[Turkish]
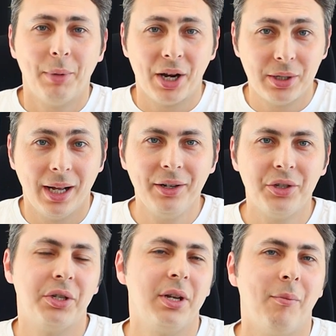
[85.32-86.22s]

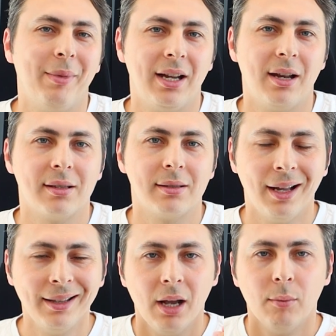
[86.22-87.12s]
başlangıç için yapmayın en
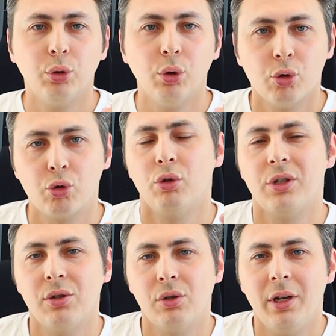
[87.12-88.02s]
azından. Bunu şunun
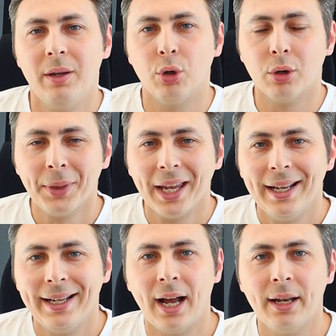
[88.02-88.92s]
için söylemiyorum.
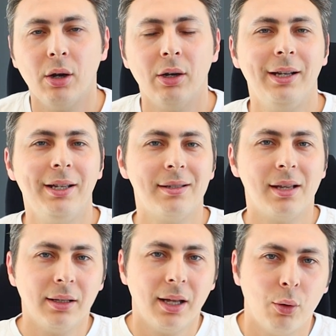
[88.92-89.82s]
Yani e,
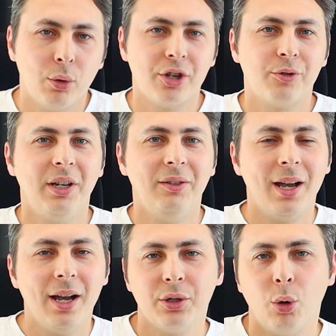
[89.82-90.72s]
insanlarla uğraşmayın
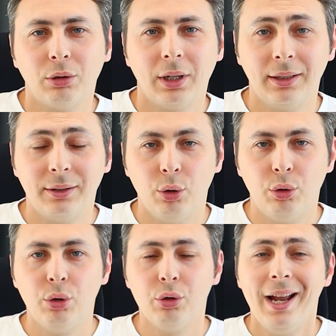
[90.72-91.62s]
veya işte ortaklık
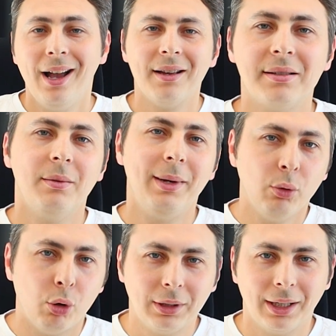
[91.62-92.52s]
kötüdür. Aslında
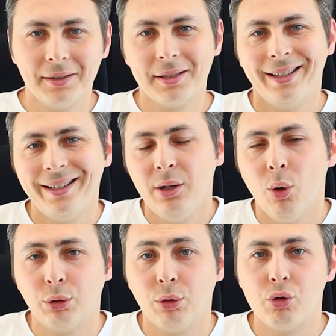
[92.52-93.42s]
ben ortaklığın zaten
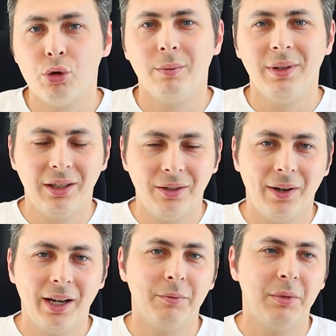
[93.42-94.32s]
iyi olduğunu düşünüyorum.
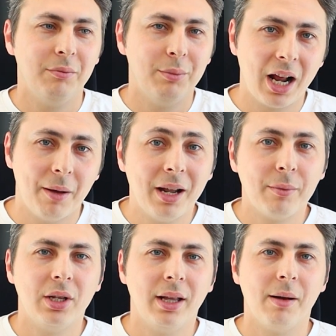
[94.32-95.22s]
İttifak etmenin,
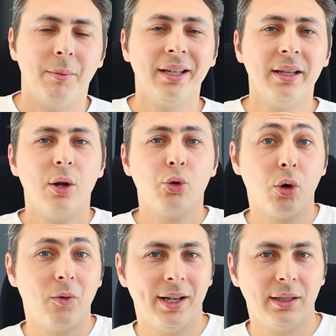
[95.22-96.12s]
beraber bir şey yapmanın
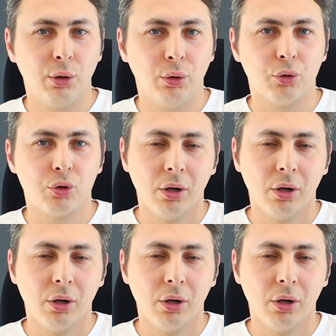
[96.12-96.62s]
çok faydalı olduğunu